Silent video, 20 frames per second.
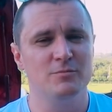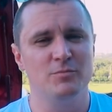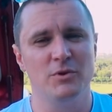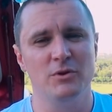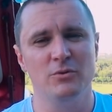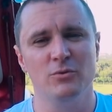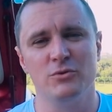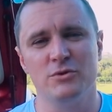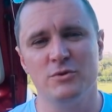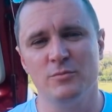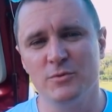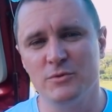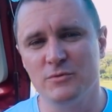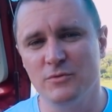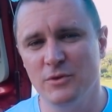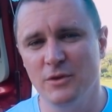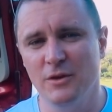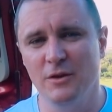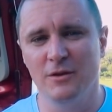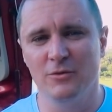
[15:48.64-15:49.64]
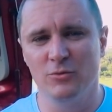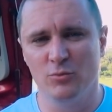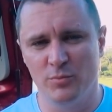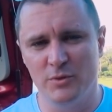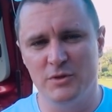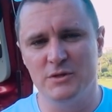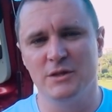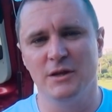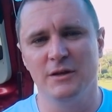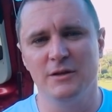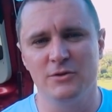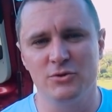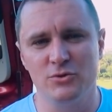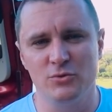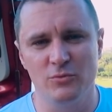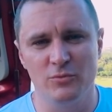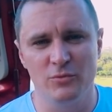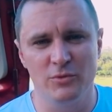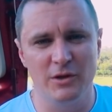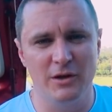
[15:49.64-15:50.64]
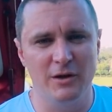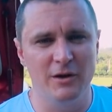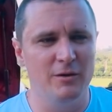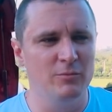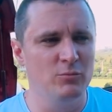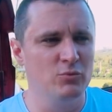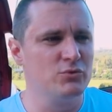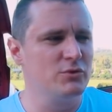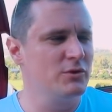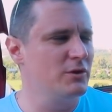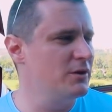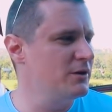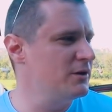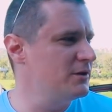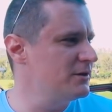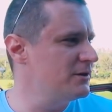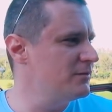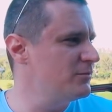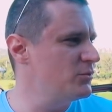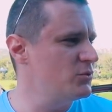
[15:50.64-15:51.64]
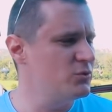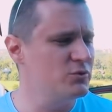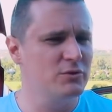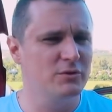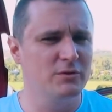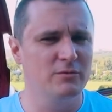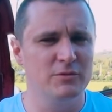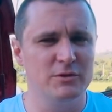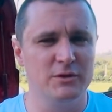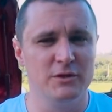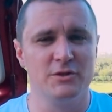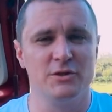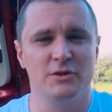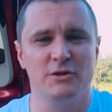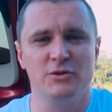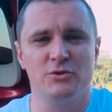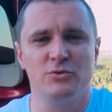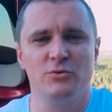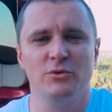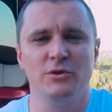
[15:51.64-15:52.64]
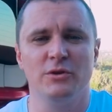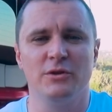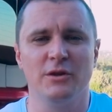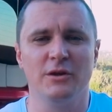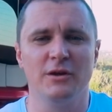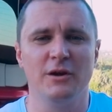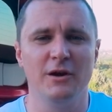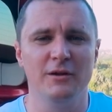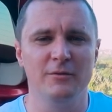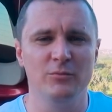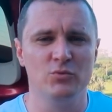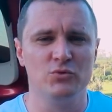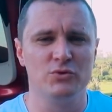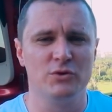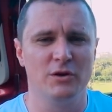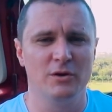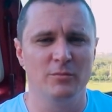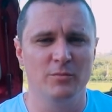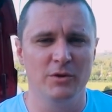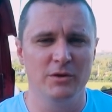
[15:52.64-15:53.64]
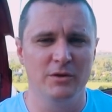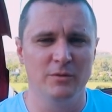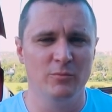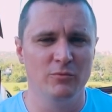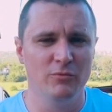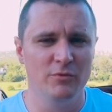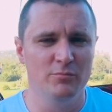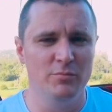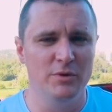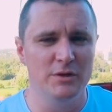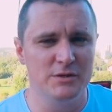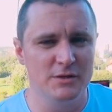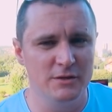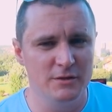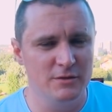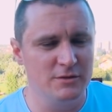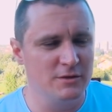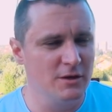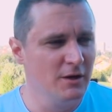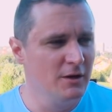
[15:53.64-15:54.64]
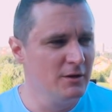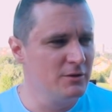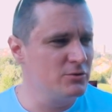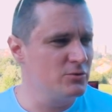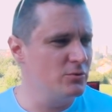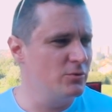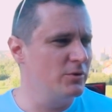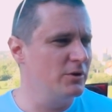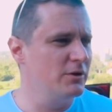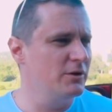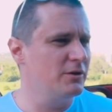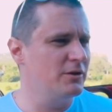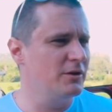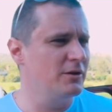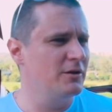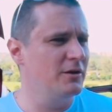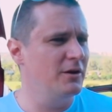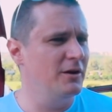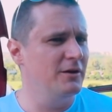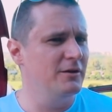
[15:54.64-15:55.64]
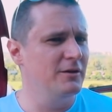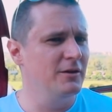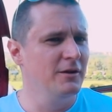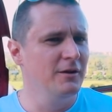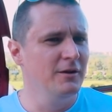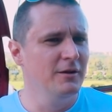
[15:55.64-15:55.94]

приносим извинения, но ну, признайте, что вот такая музыка, это просто... Вы слышите, что где-то играет музыка, поэтому вы беситесь, что она где-то играет,